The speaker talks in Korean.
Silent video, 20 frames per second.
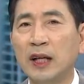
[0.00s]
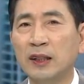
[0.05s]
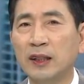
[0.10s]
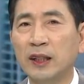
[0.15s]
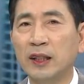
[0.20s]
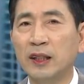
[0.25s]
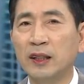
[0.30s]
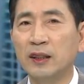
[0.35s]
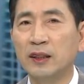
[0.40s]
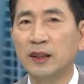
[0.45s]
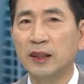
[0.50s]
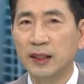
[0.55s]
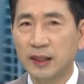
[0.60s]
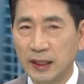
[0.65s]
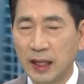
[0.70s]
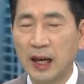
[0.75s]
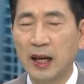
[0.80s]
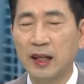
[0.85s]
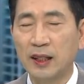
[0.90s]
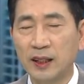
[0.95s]
상당히
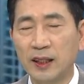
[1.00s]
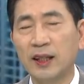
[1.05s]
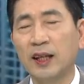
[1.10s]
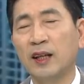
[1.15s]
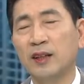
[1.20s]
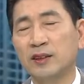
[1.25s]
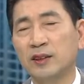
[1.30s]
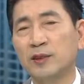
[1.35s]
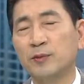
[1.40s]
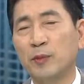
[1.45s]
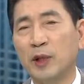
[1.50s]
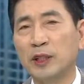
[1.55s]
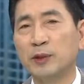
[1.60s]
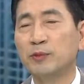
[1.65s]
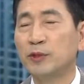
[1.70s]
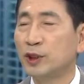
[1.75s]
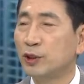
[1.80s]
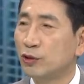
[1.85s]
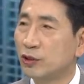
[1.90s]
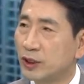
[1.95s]
있다. 이렇게 저는
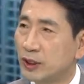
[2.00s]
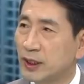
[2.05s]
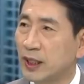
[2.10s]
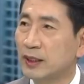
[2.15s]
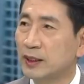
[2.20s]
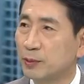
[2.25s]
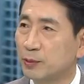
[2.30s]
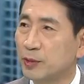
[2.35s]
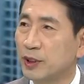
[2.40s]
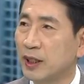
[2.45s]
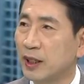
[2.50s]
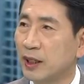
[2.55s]
말씀드릴 수 있을 것 같습니다.